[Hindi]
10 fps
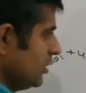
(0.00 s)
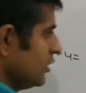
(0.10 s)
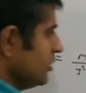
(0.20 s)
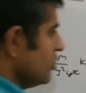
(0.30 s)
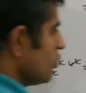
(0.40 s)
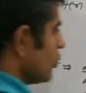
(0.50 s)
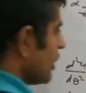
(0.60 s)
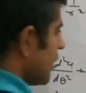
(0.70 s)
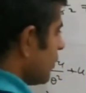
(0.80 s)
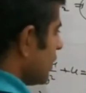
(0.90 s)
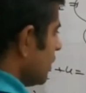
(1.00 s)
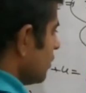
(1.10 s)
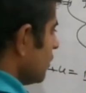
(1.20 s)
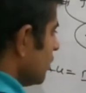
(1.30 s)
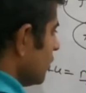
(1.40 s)
ये हो गया आपका
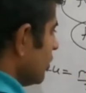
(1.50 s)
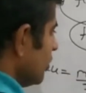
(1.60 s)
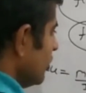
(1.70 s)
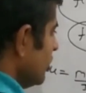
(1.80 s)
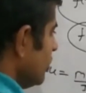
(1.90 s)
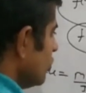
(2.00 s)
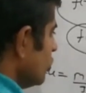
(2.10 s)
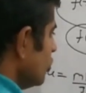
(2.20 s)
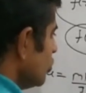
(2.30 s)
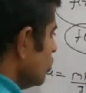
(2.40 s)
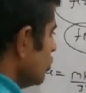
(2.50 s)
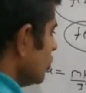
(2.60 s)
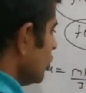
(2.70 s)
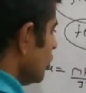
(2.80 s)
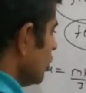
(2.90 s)
डी टू यू
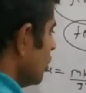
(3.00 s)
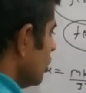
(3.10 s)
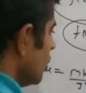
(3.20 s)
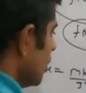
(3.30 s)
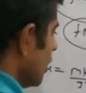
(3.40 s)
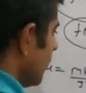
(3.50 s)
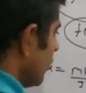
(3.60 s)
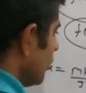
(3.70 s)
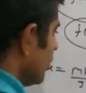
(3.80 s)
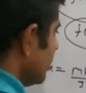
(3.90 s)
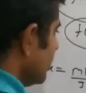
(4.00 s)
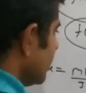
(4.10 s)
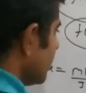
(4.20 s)
अपॉन डी थीटा